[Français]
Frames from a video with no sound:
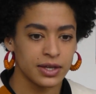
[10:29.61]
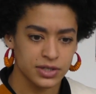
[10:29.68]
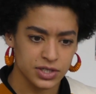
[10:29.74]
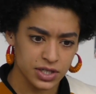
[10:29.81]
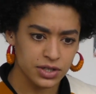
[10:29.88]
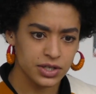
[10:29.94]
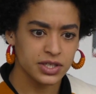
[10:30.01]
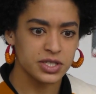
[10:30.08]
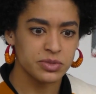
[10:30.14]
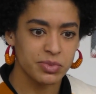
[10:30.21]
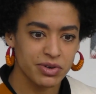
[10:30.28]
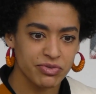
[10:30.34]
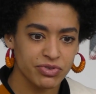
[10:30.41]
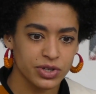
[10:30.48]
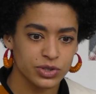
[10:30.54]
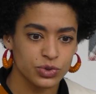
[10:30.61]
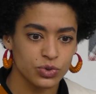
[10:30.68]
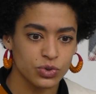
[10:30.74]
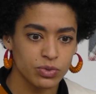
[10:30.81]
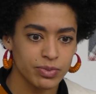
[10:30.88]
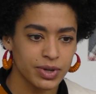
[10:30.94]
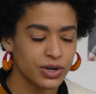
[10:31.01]
tiens, Eddie m'a fait un
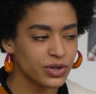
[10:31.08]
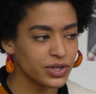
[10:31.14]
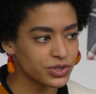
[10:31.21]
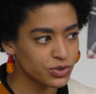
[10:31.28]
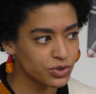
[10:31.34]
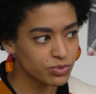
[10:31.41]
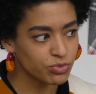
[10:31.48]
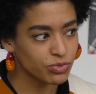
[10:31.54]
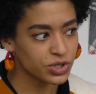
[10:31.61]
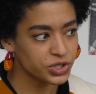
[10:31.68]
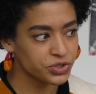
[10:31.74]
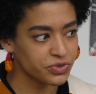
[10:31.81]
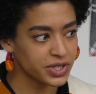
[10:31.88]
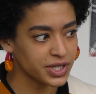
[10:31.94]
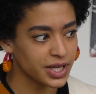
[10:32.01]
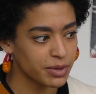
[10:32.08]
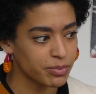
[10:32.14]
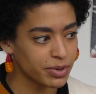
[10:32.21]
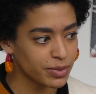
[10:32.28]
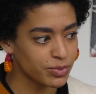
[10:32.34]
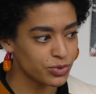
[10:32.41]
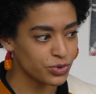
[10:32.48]
solo, mais alors est-ce que moi je vais être
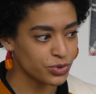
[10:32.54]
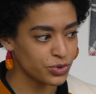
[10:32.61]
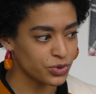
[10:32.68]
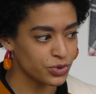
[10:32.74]
capable